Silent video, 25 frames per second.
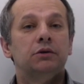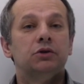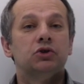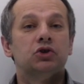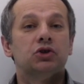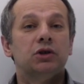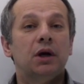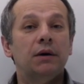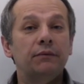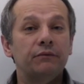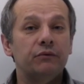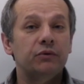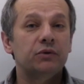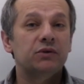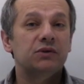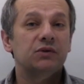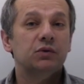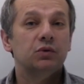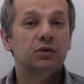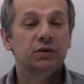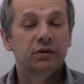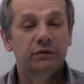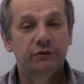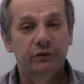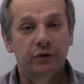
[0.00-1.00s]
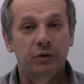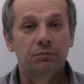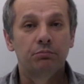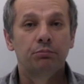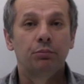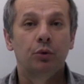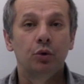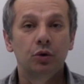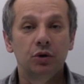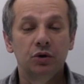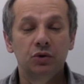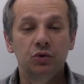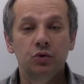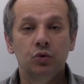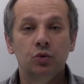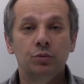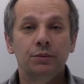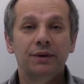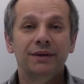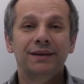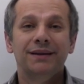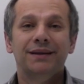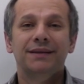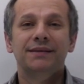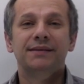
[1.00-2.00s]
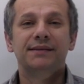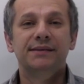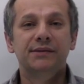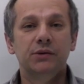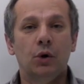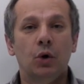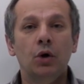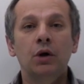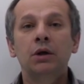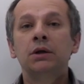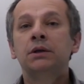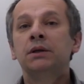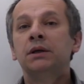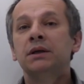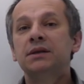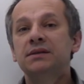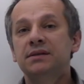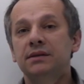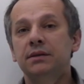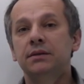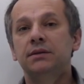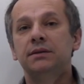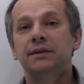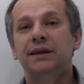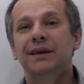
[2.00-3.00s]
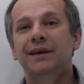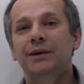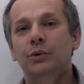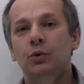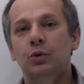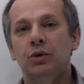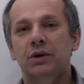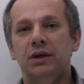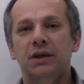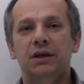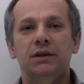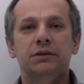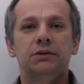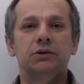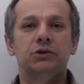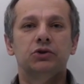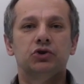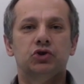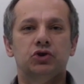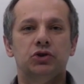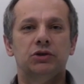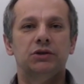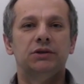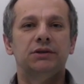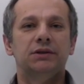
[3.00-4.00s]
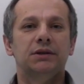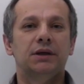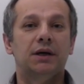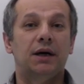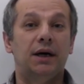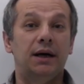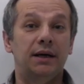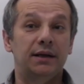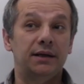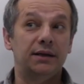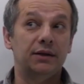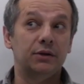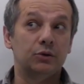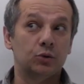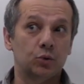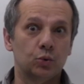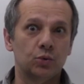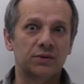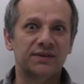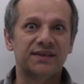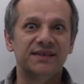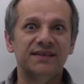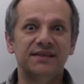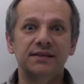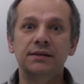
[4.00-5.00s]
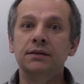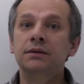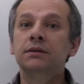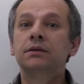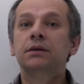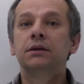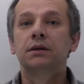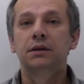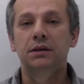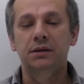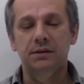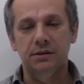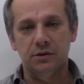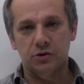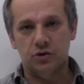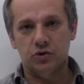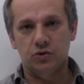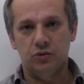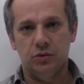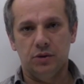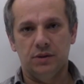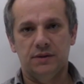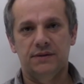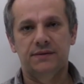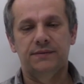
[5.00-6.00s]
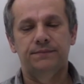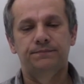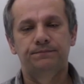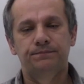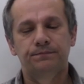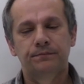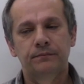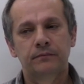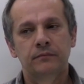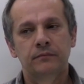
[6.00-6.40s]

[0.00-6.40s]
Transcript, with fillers: Die Stammfunktionen von Polynomen sollte sie theoretisch in keine große Sinnkrise stürzen.